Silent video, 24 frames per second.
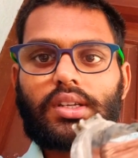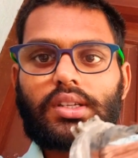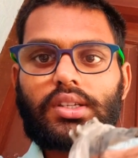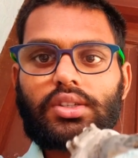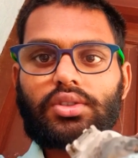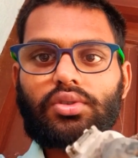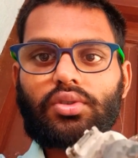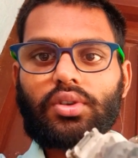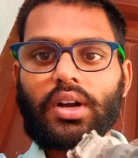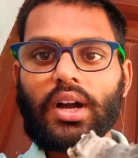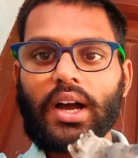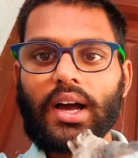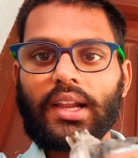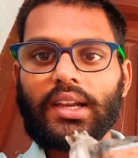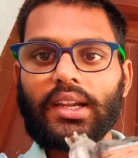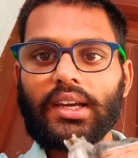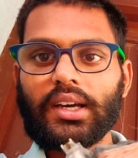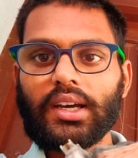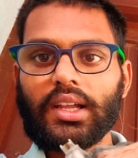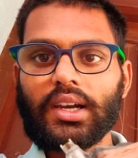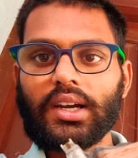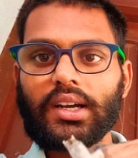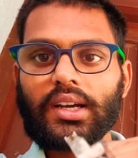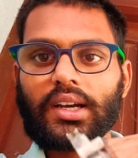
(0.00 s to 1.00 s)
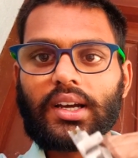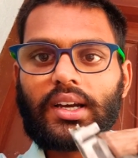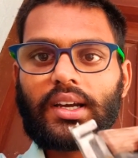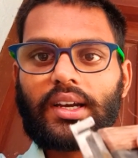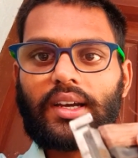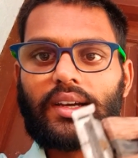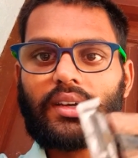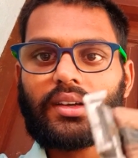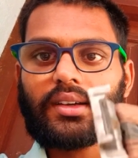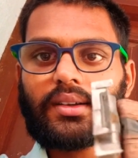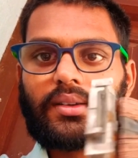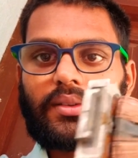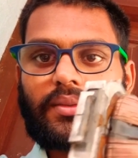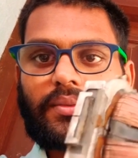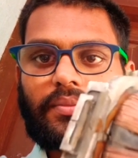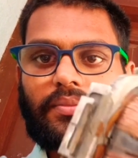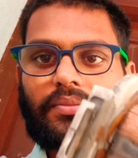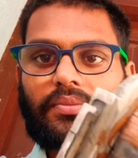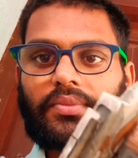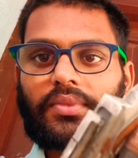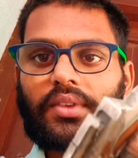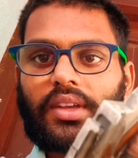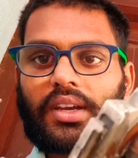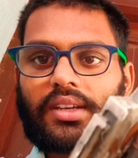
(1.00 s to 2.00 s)
ये जो काले कलर का है
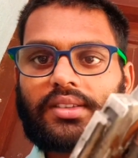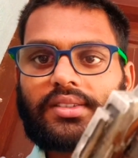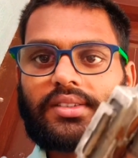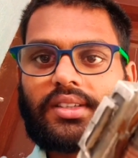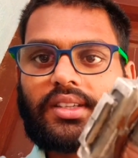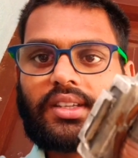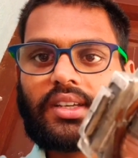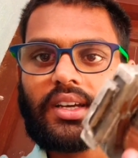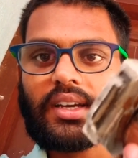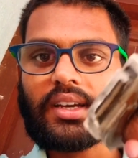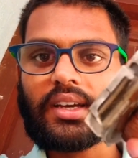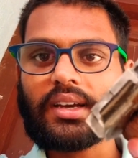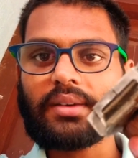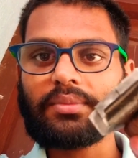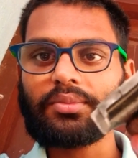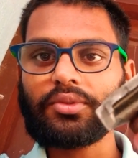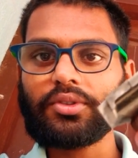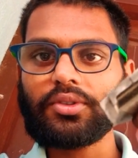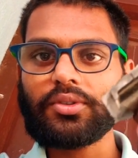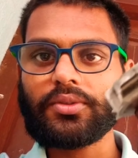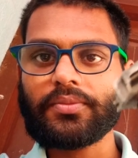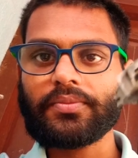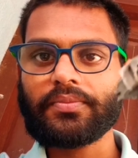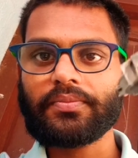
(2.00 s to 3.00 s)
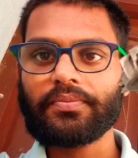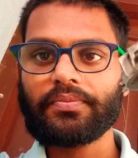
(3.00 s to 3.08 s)
कैसे दिखाएं आपको